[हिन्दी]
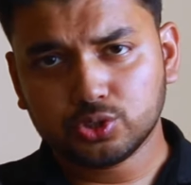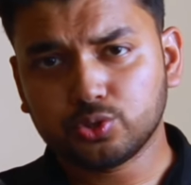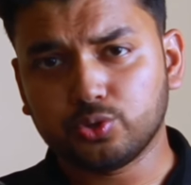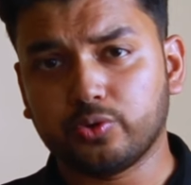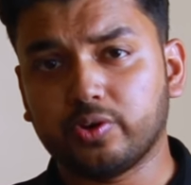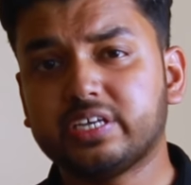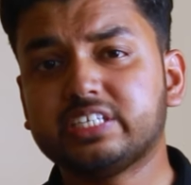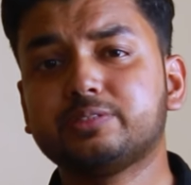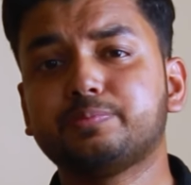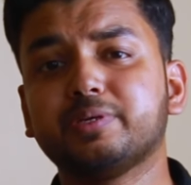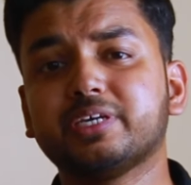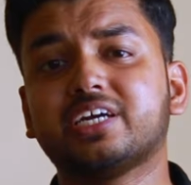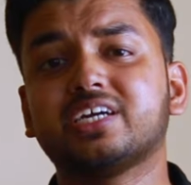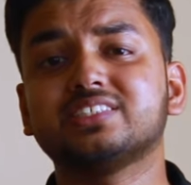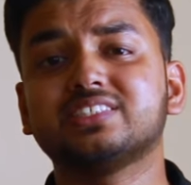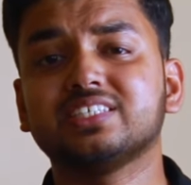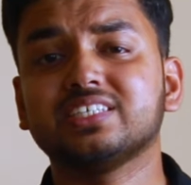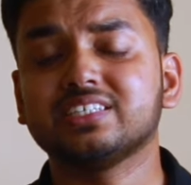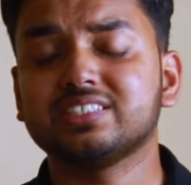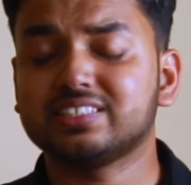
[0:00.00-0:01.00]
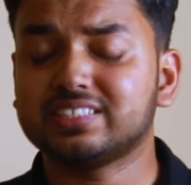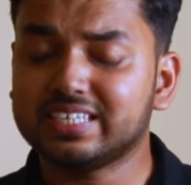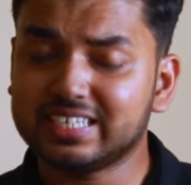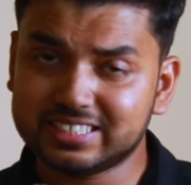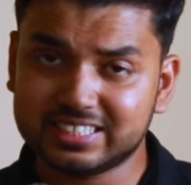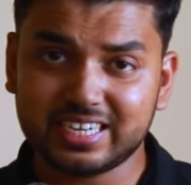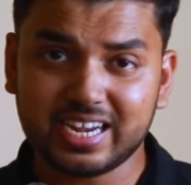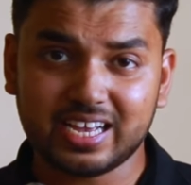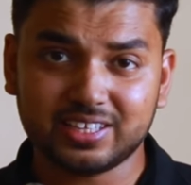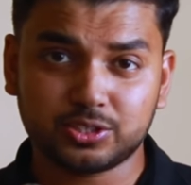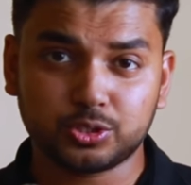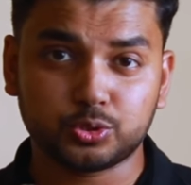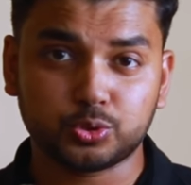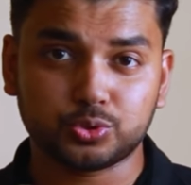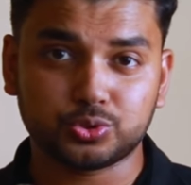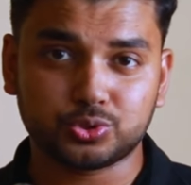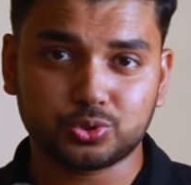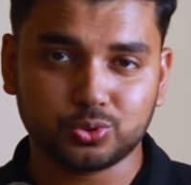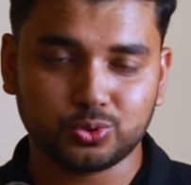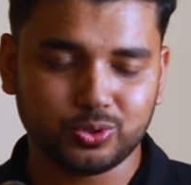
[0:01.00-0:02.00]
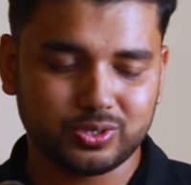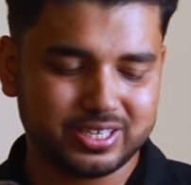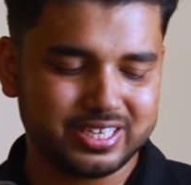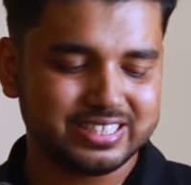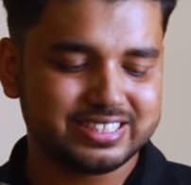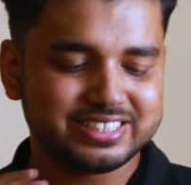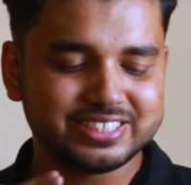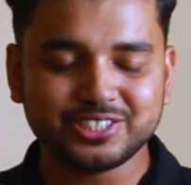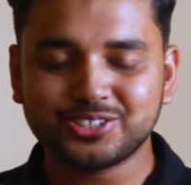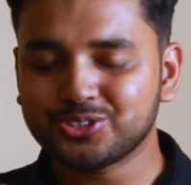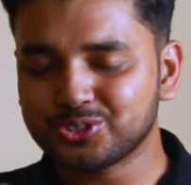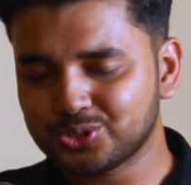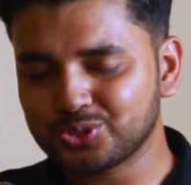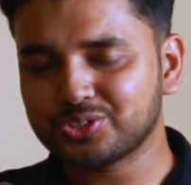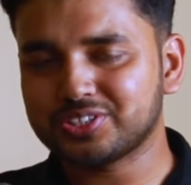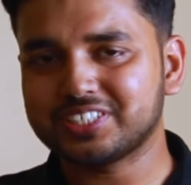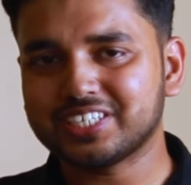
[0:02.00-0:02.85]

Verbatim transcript: सो so, स्पीकर से ये शिकायत है दोस्तों कि स्टीरियो तो